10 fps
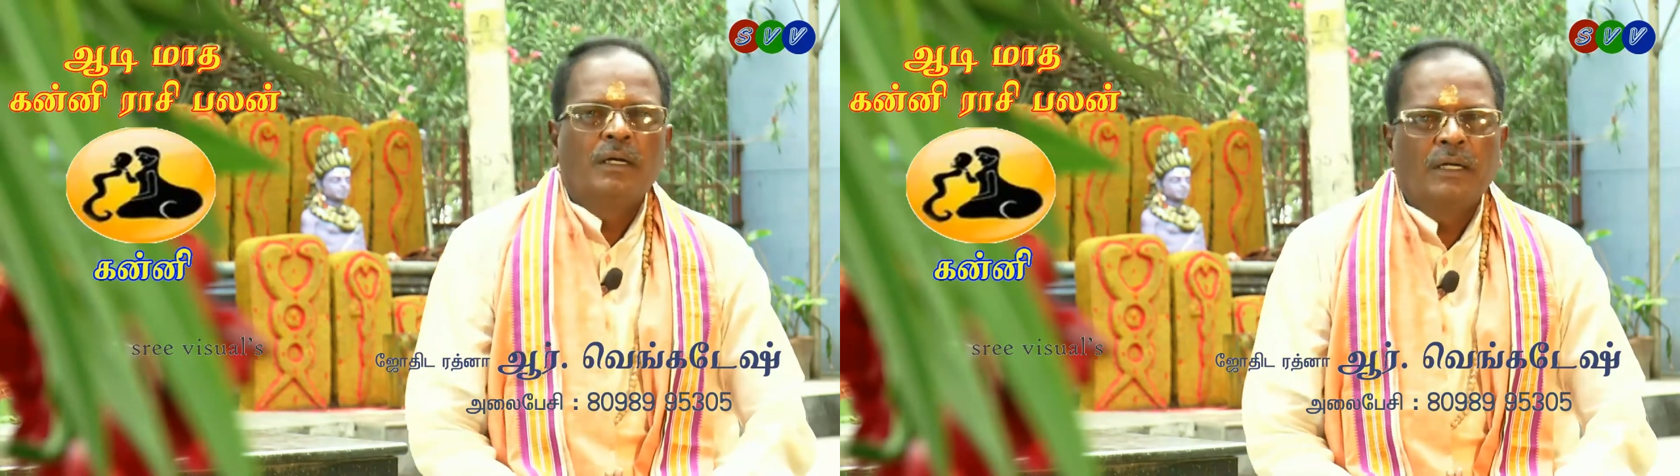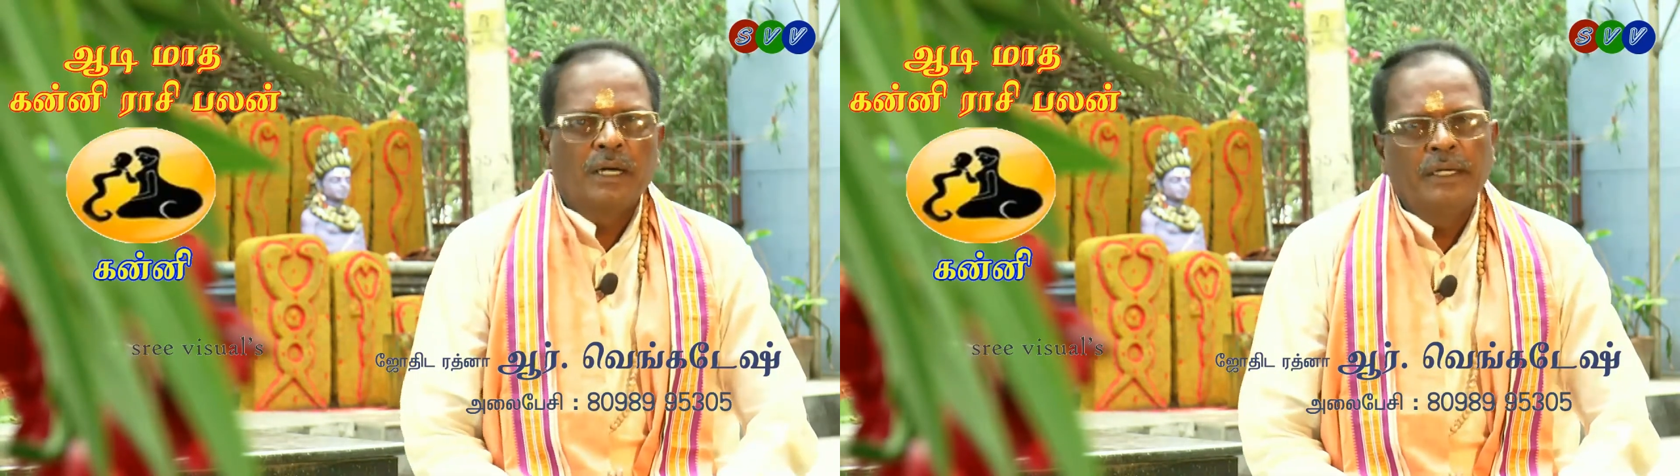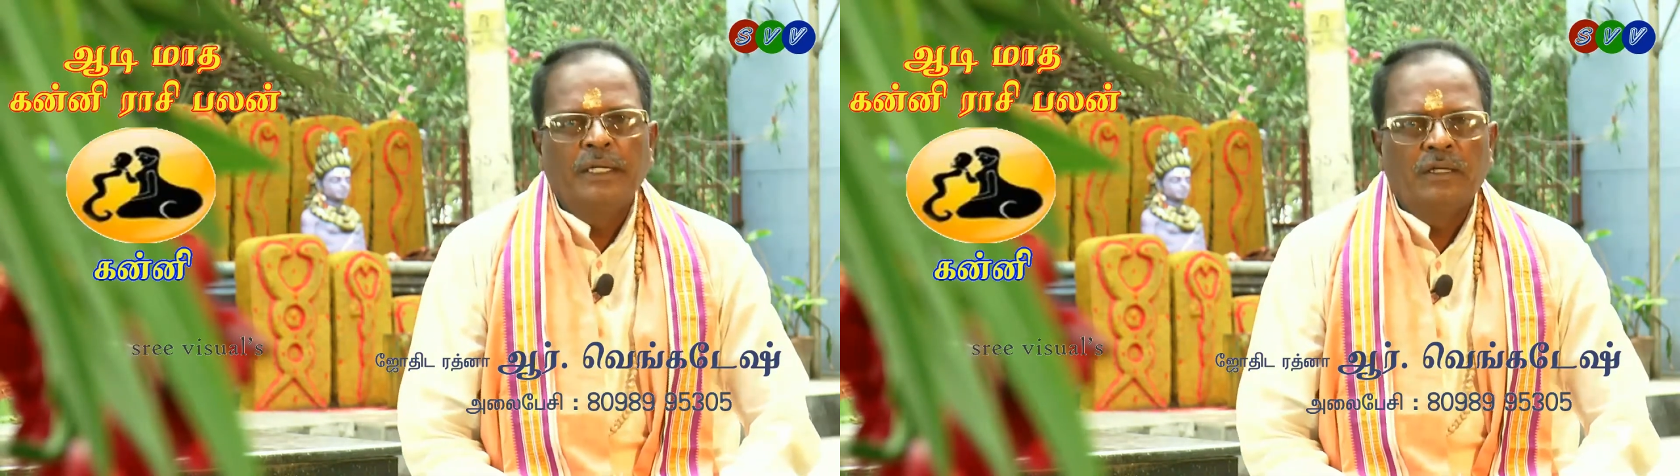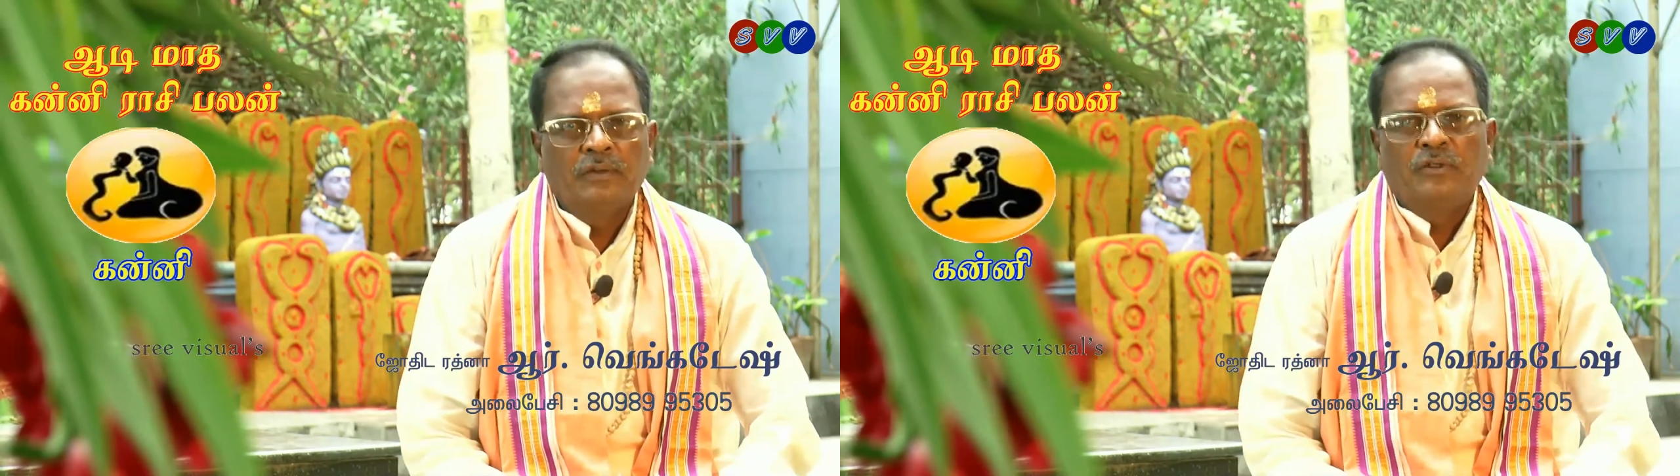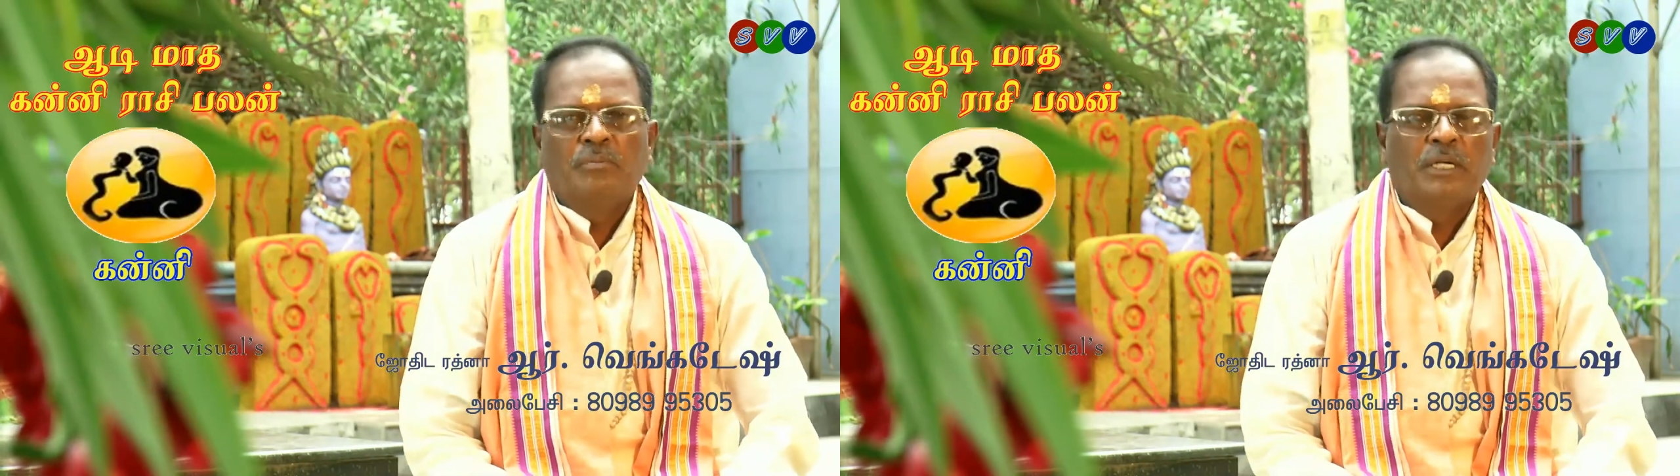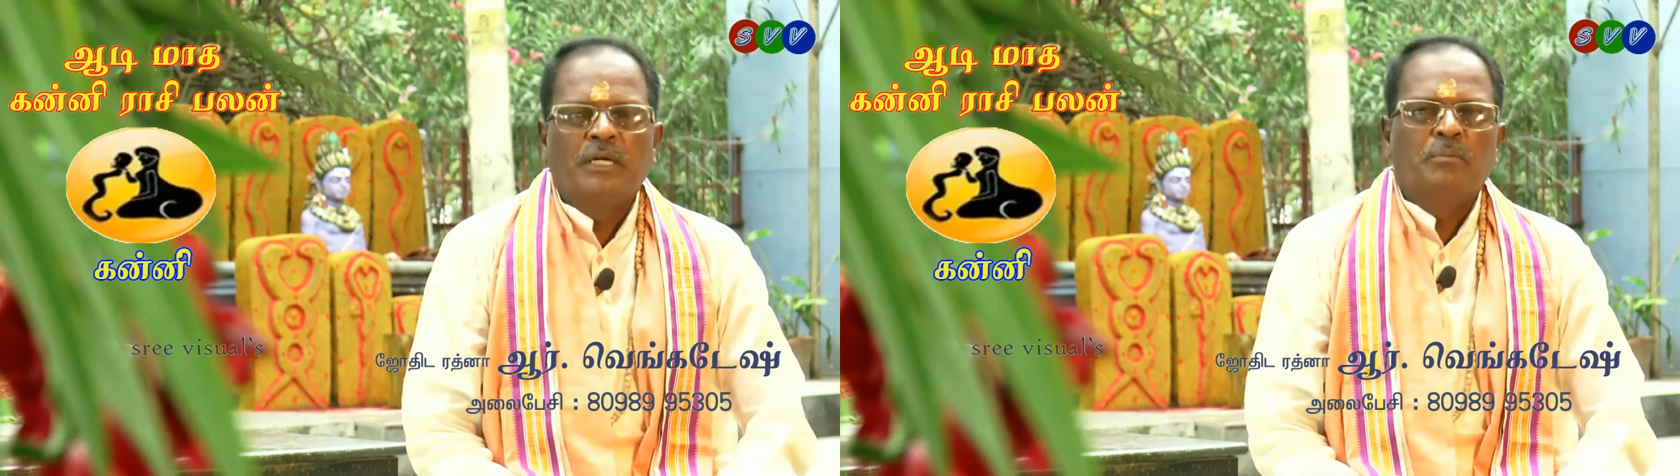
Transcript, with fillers: கன்னிராசி பலனை